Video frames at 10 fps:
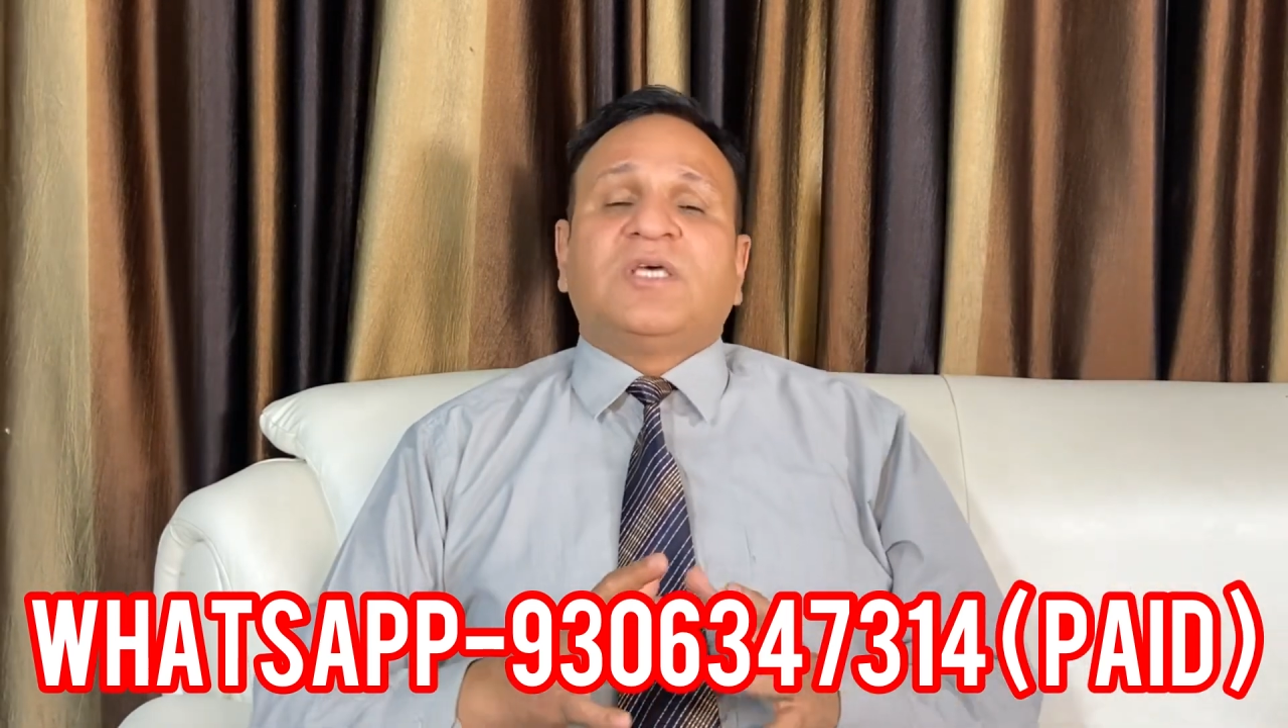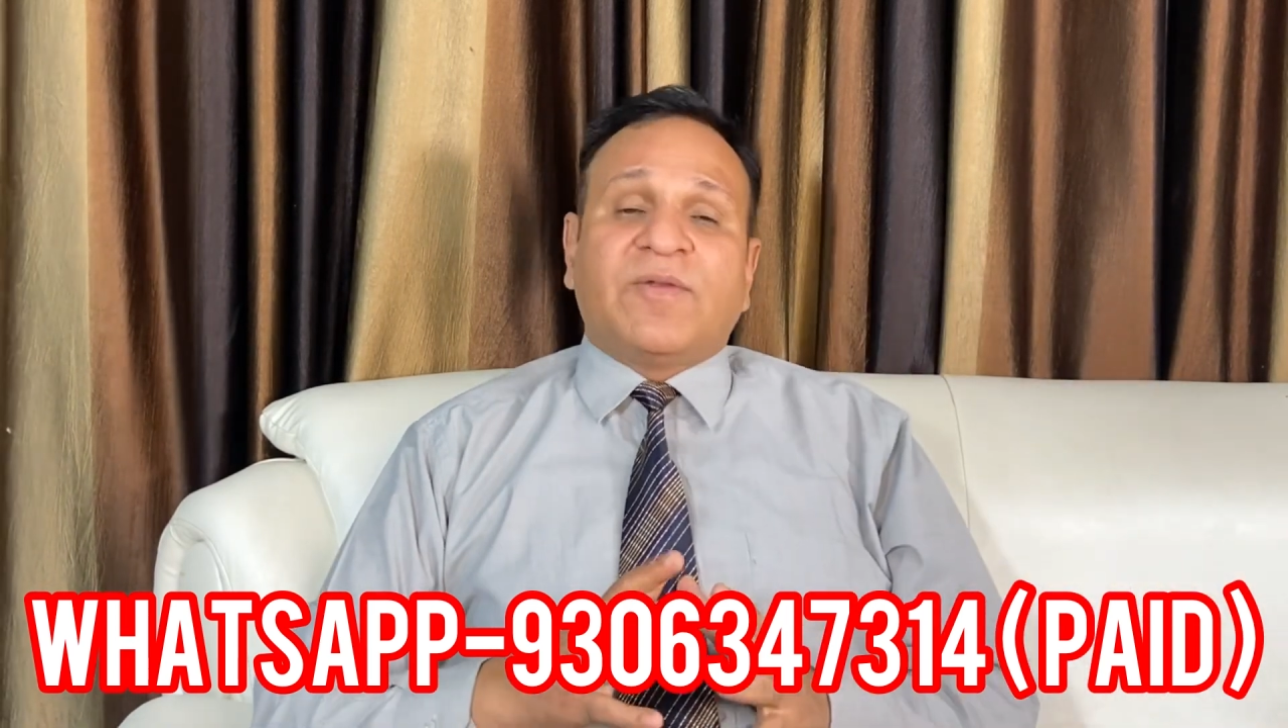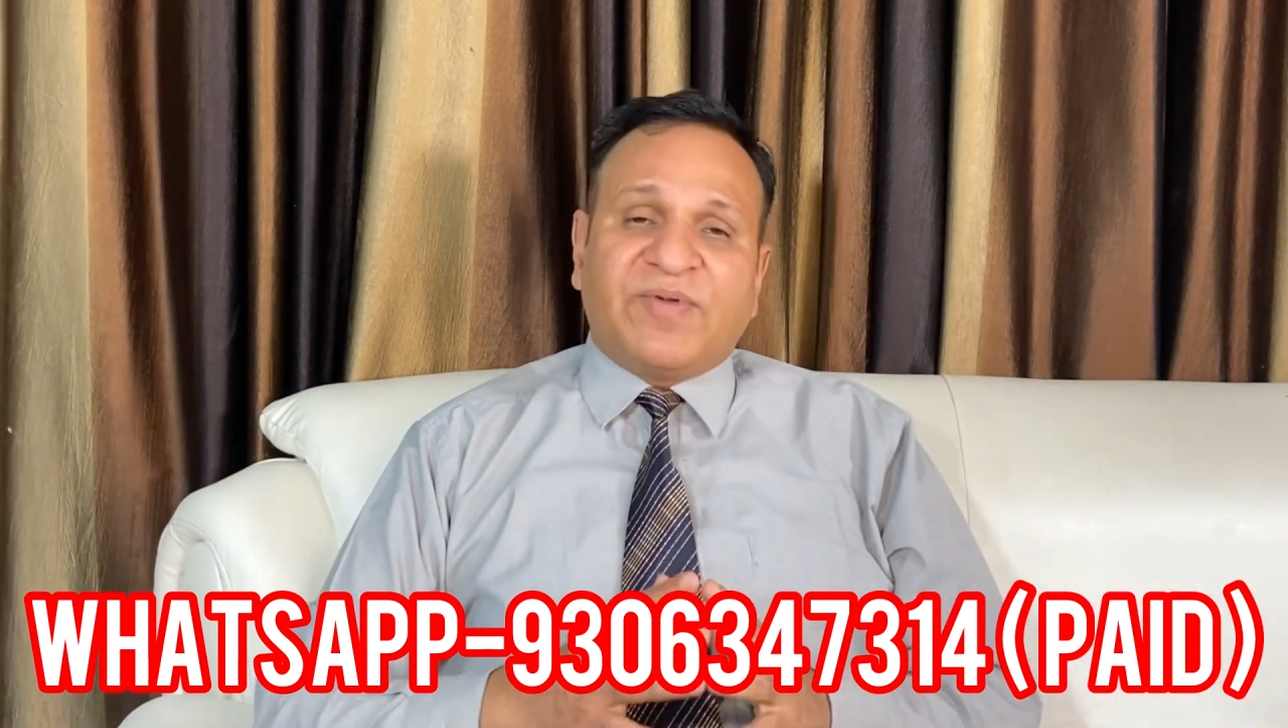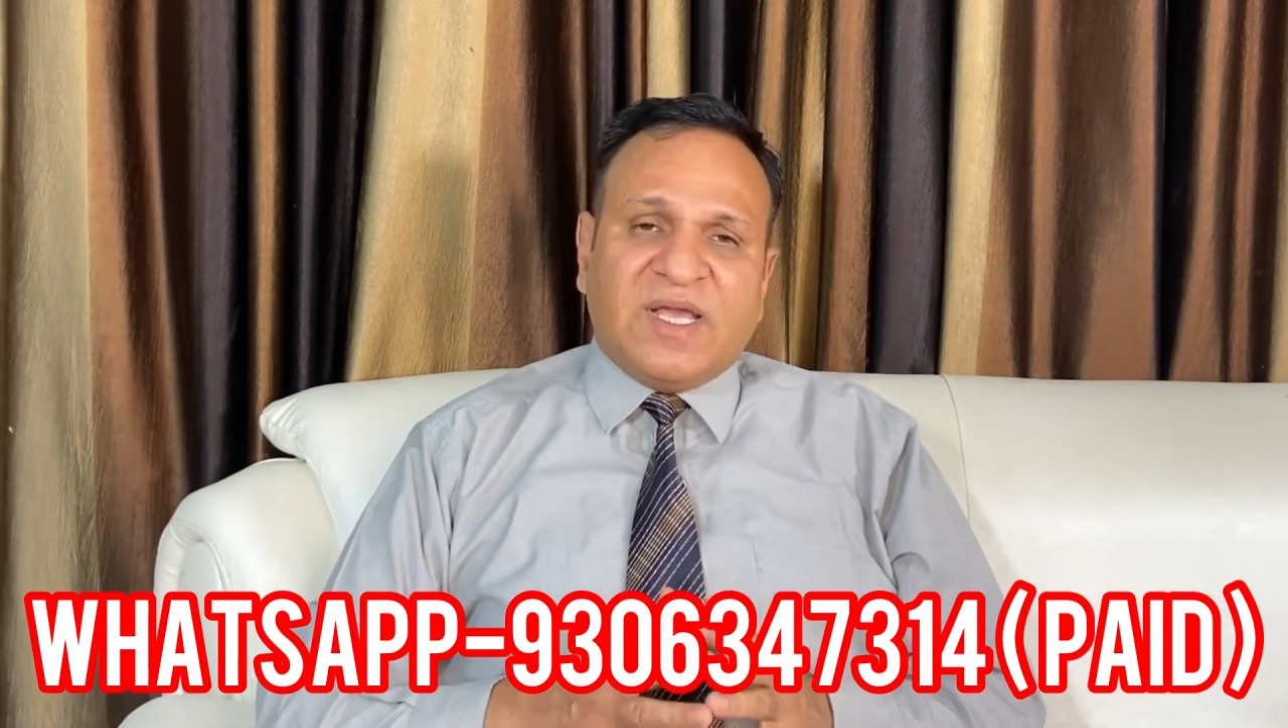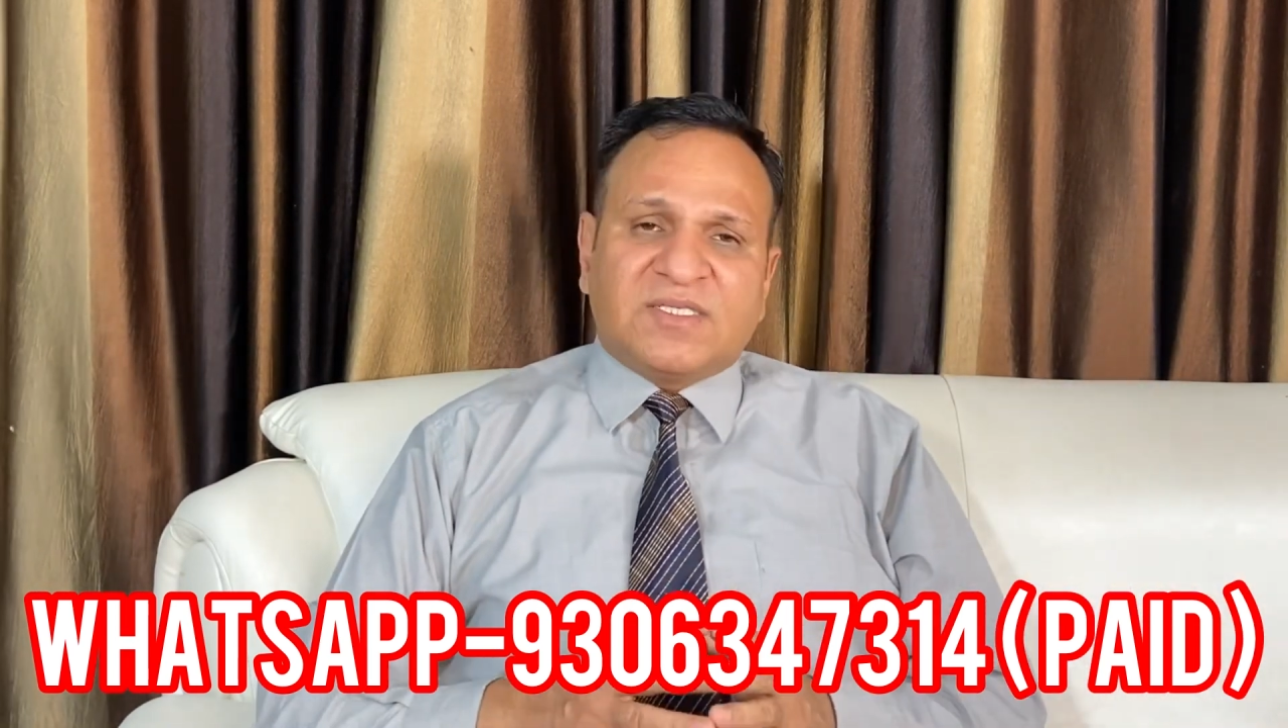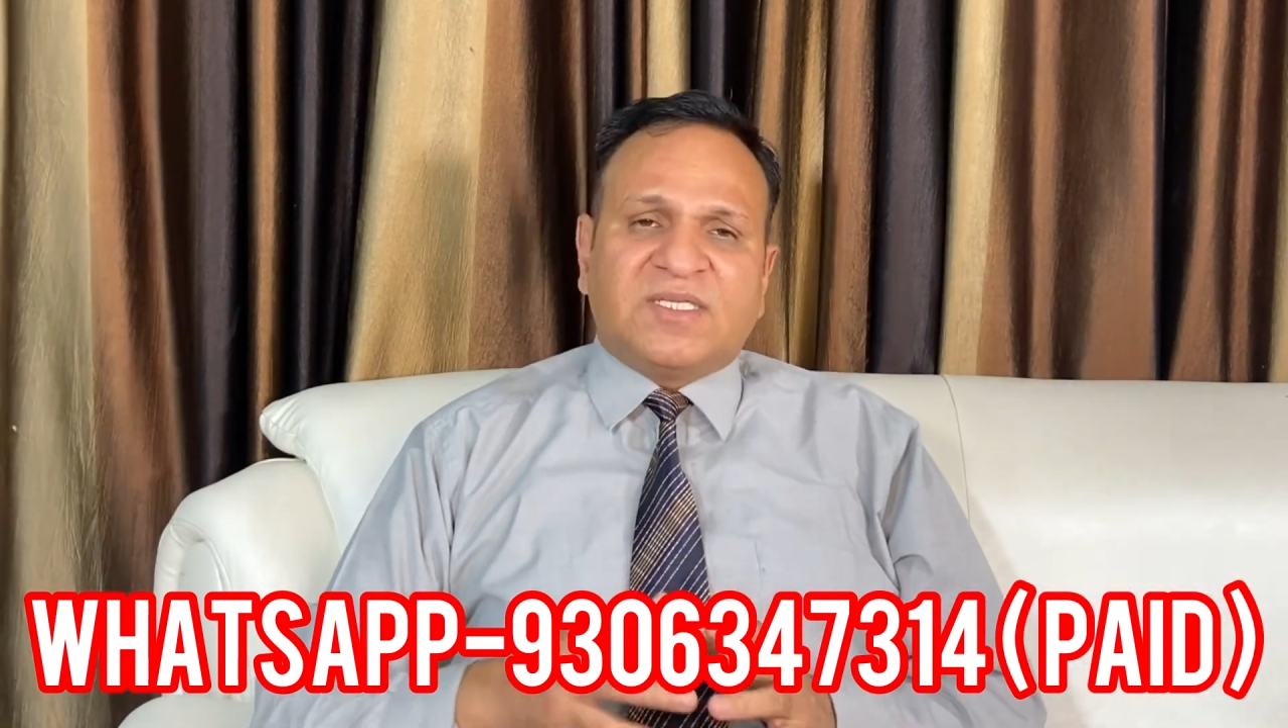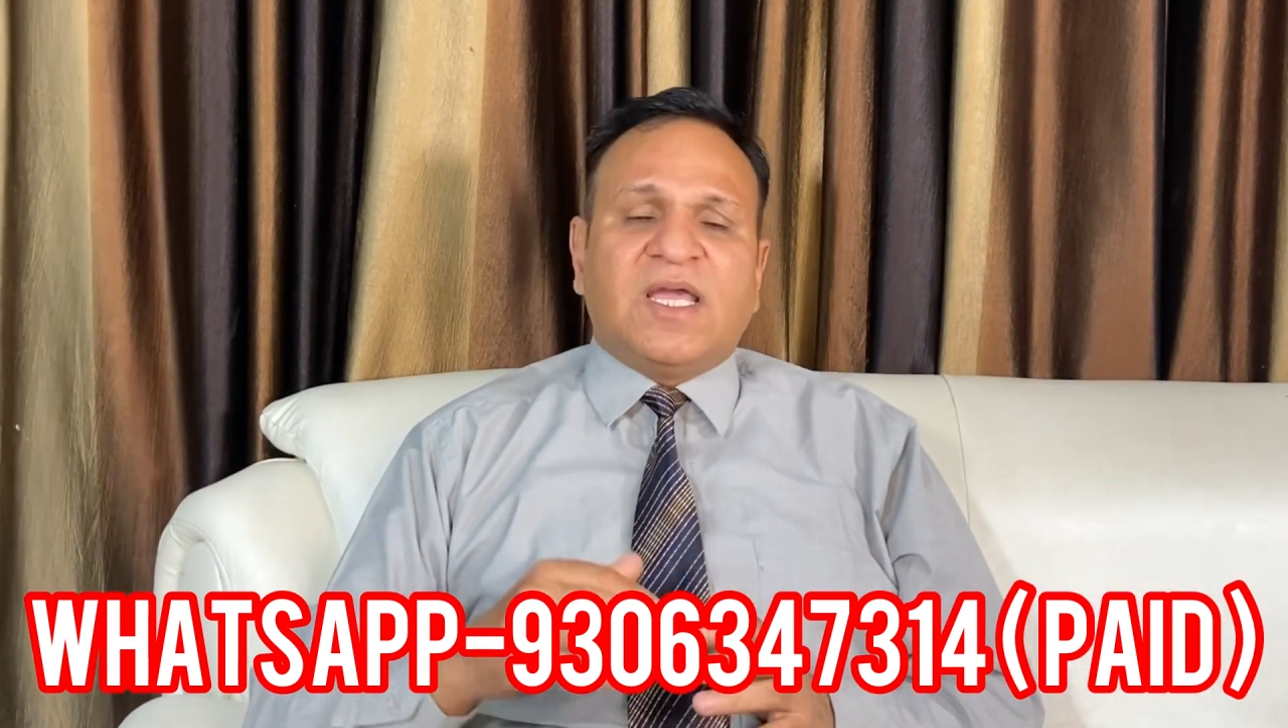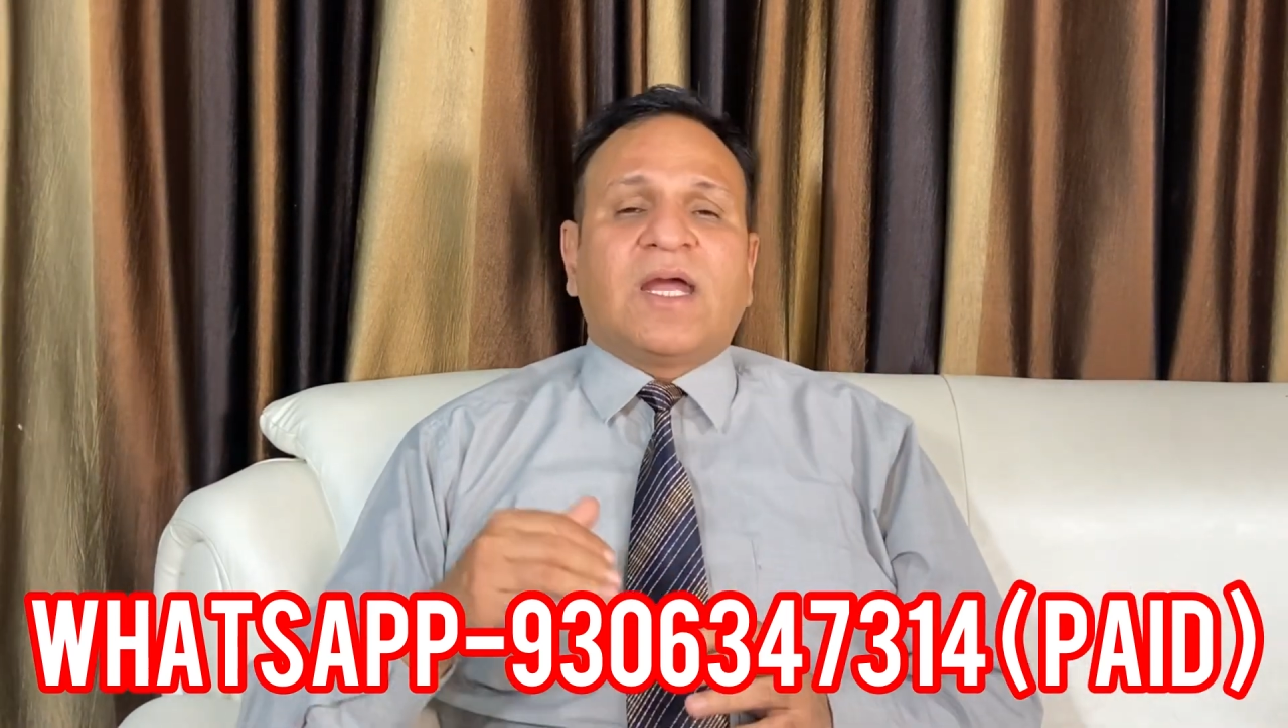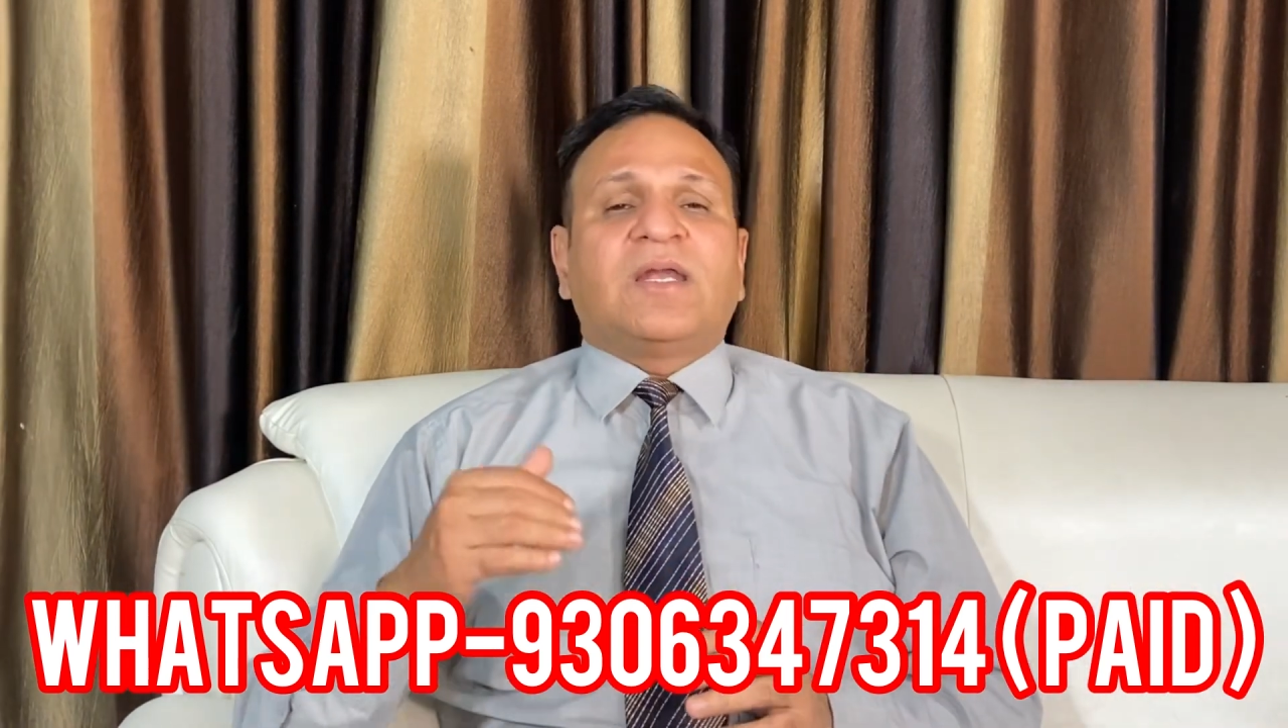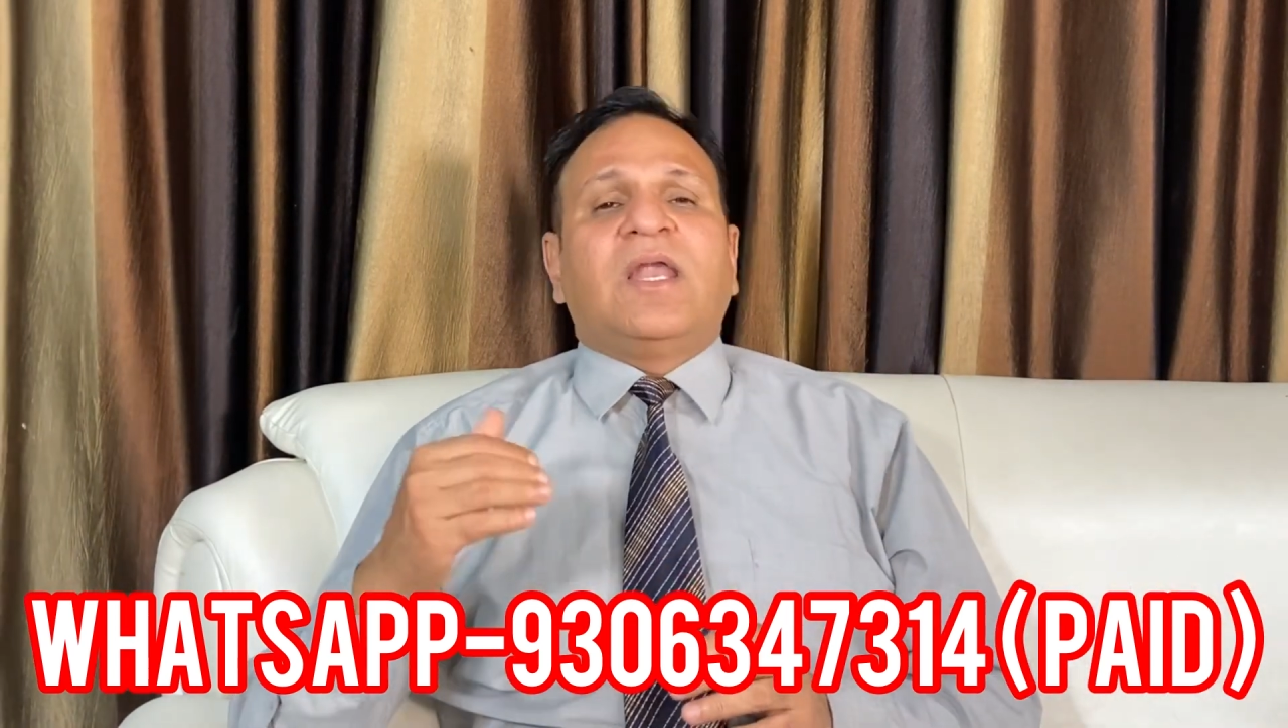
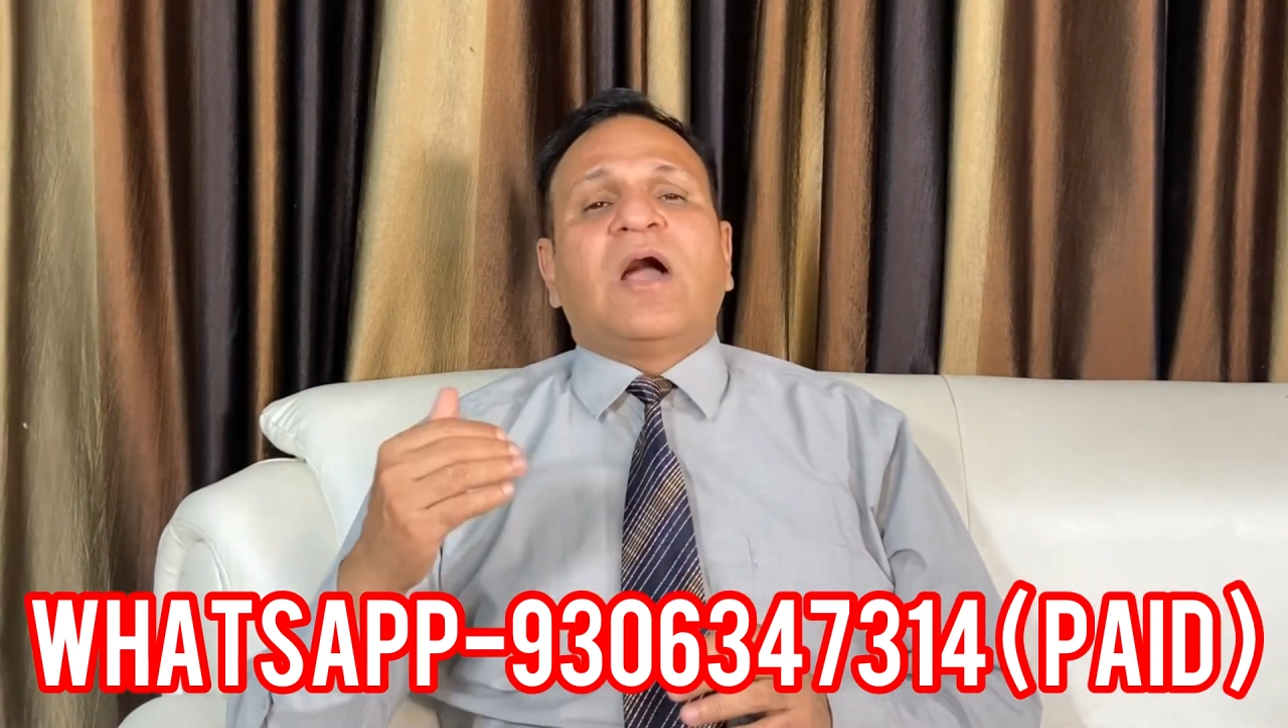सरफेसी एक्ट